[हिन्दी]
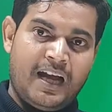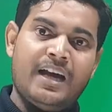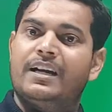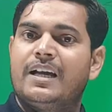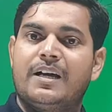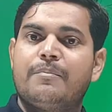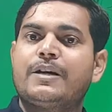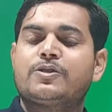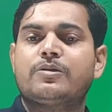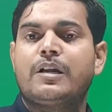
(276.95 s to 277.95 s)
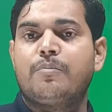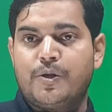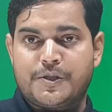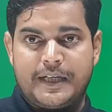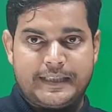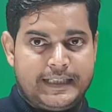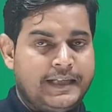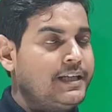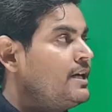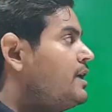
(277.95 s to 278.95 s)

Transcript: हाँ लगभग टोटल बोल सकते हैं